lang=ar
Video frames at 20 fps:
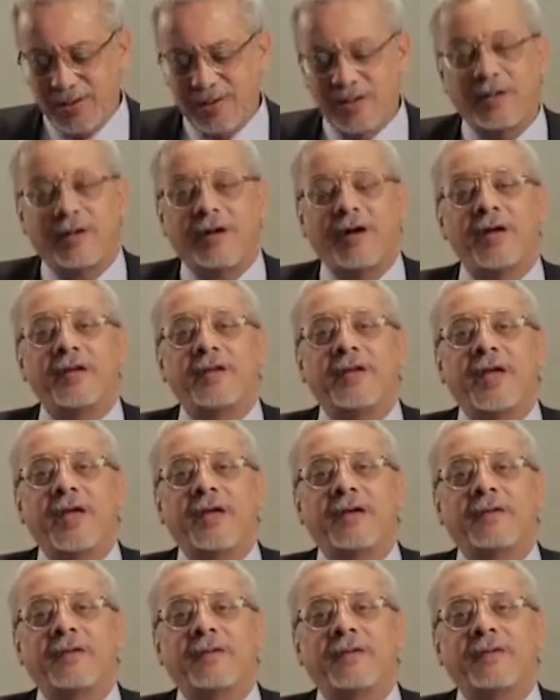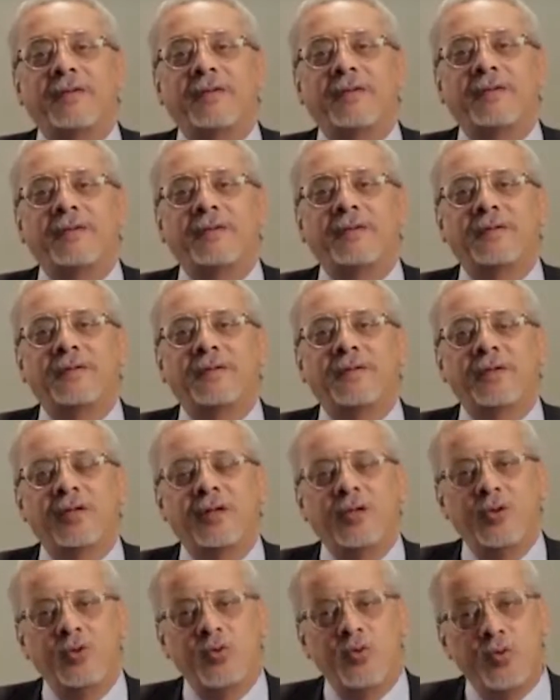لقائنا
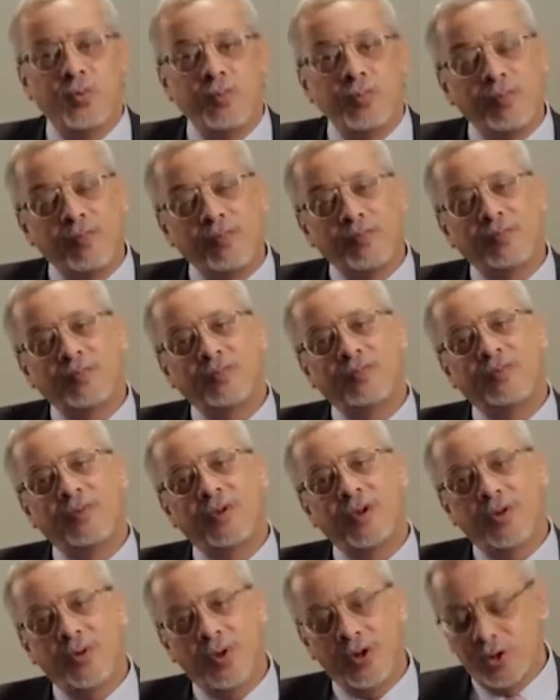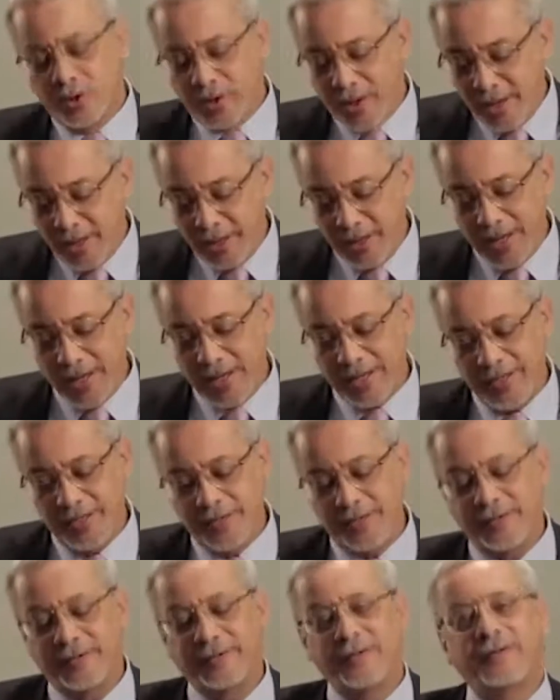اليوم هو اللقاء
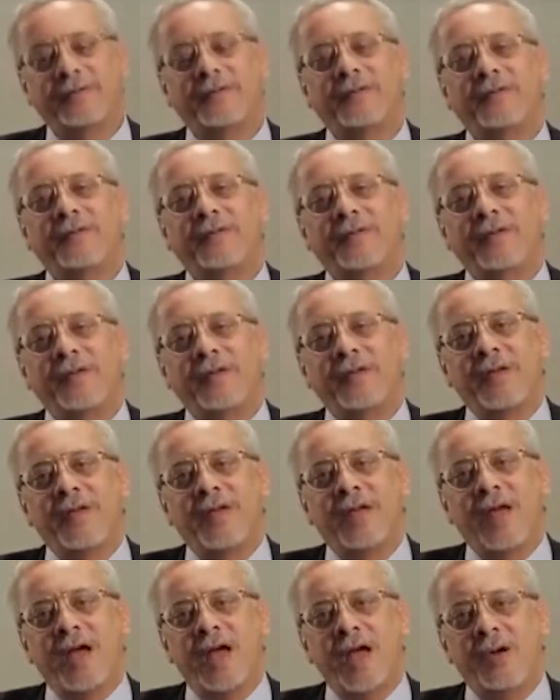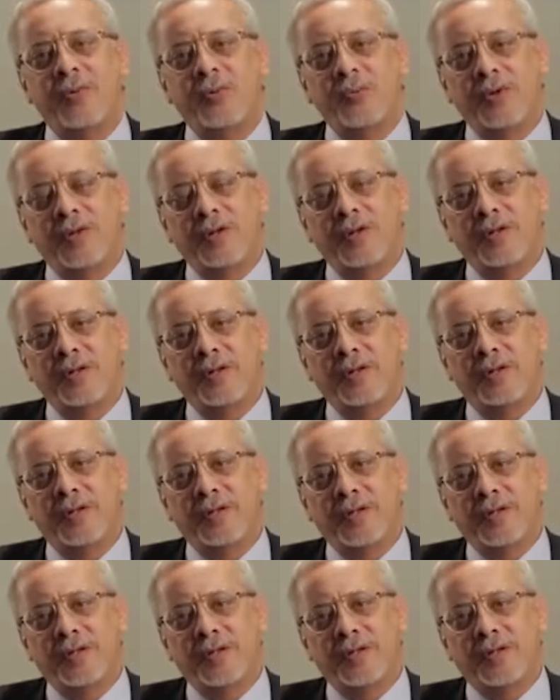الأخير حول
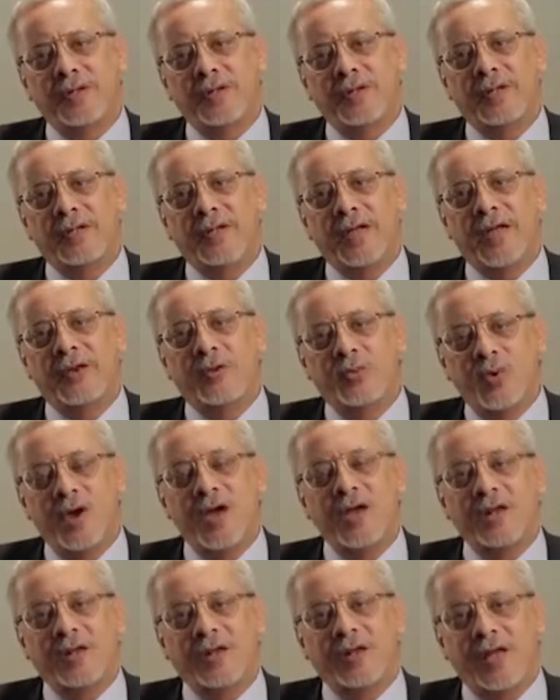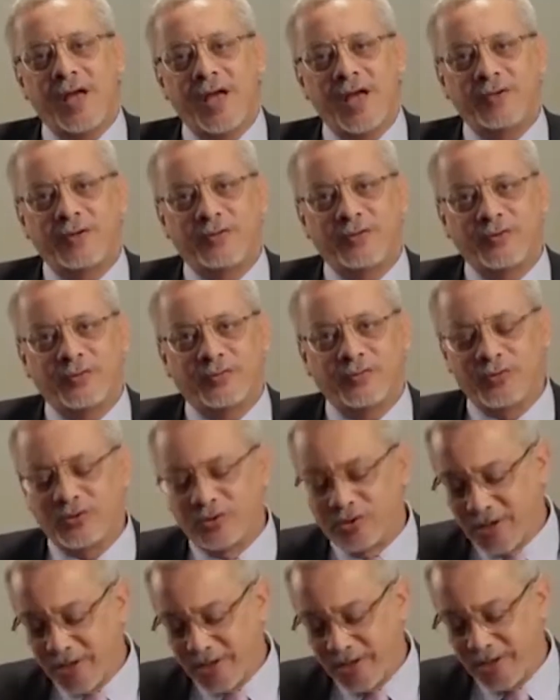أنواع الإلحاد
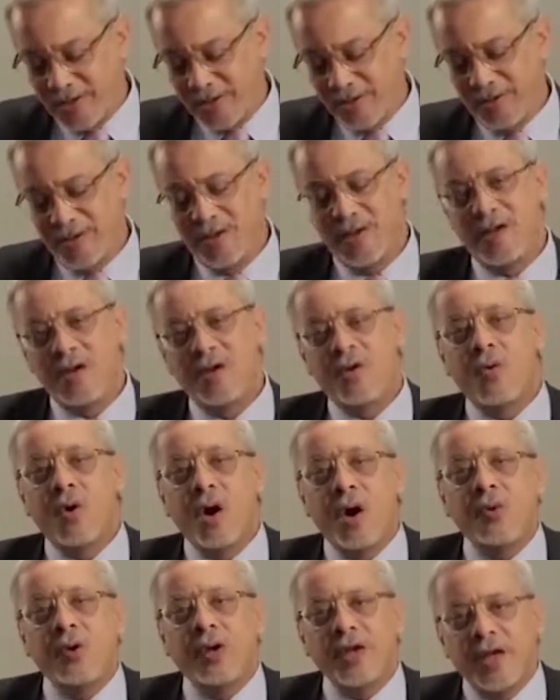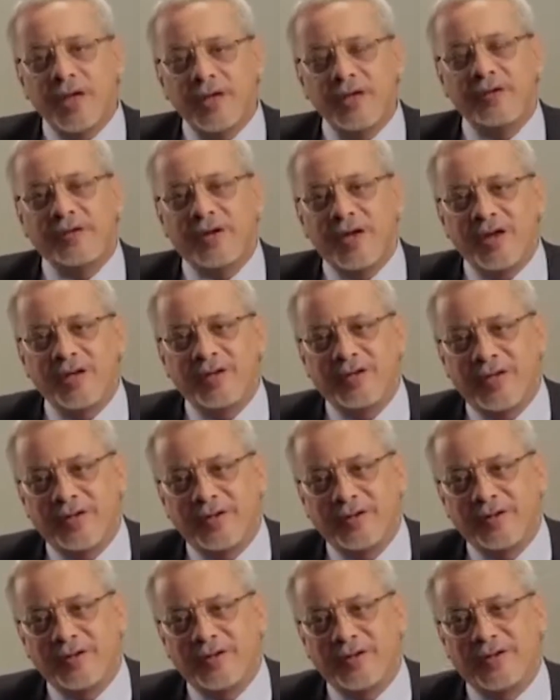السفسطائي وهو الأخير
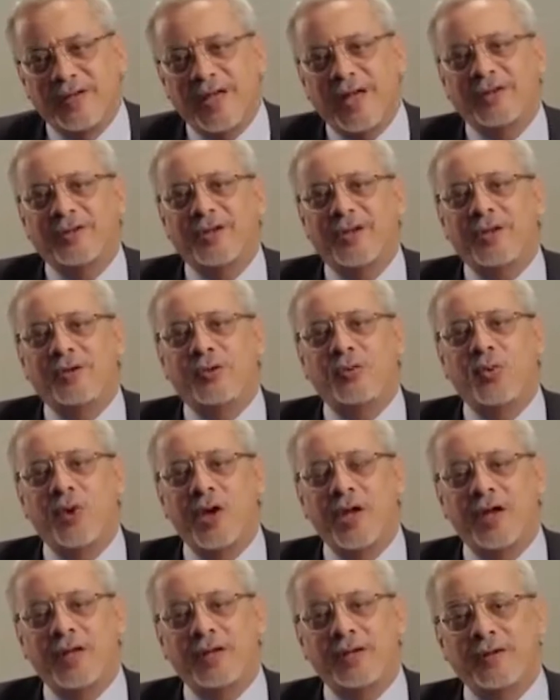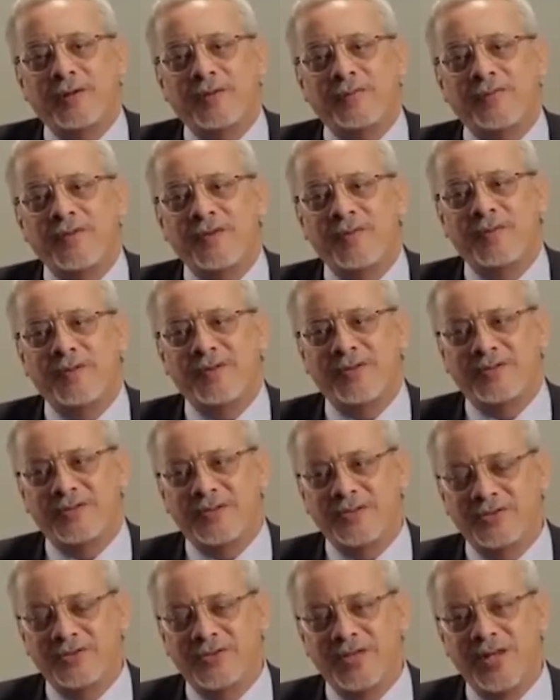أيضا تحت عنوان في
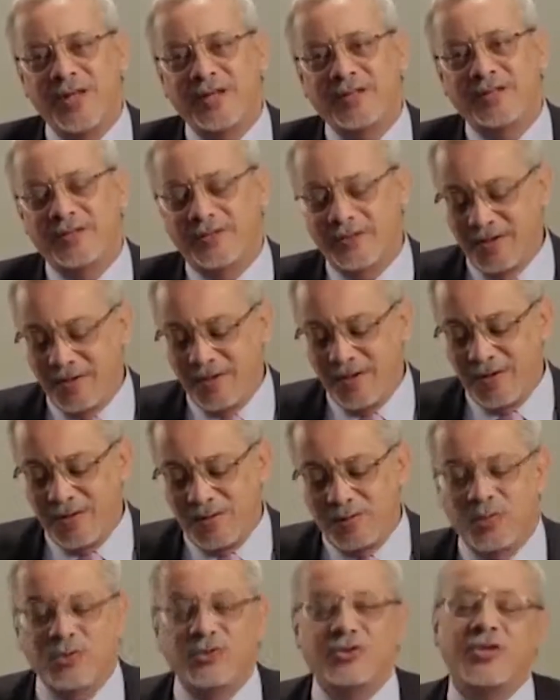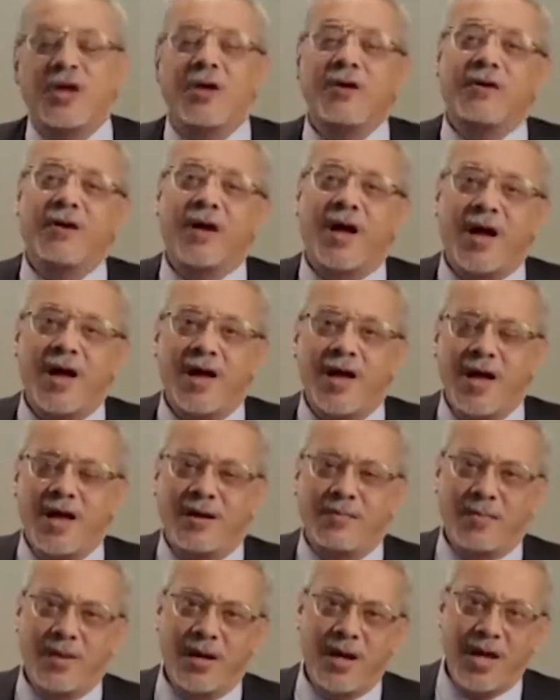سلسلة مستنقع
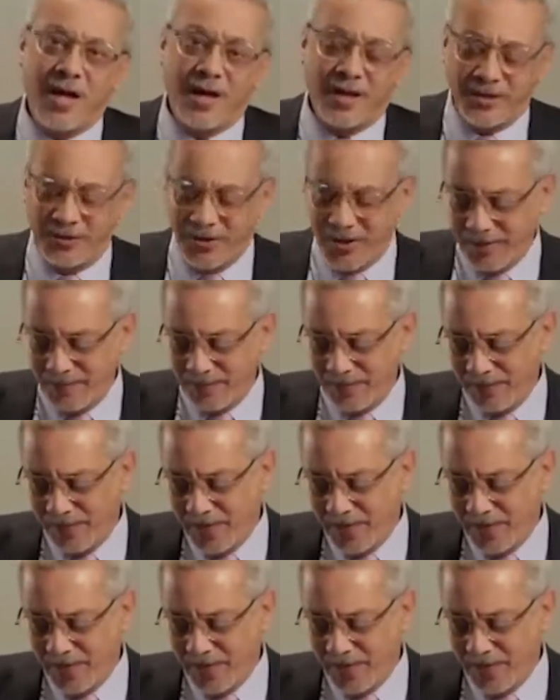الملاحدة